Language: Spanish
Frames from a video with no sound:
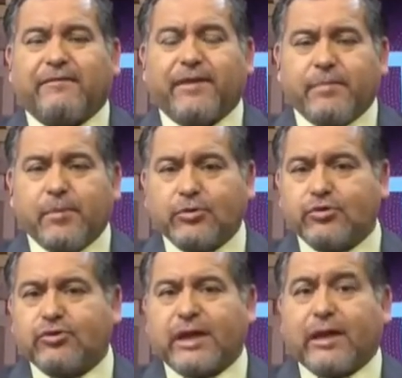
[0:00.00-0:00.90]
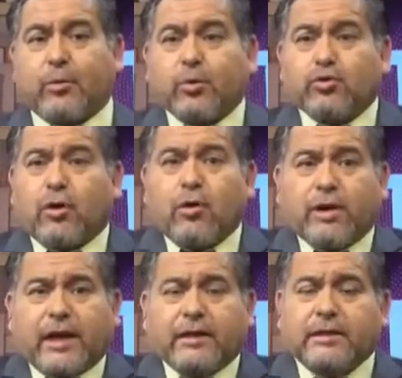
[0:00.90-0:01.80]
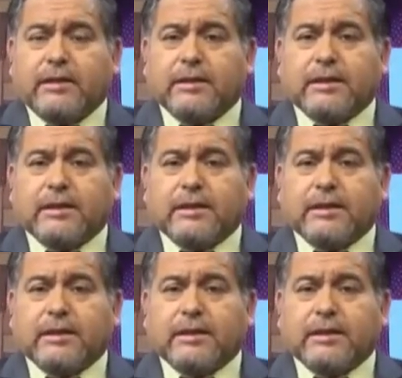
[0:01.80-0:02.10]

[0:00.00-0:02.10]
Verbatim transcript: sabemos que incluso ahora,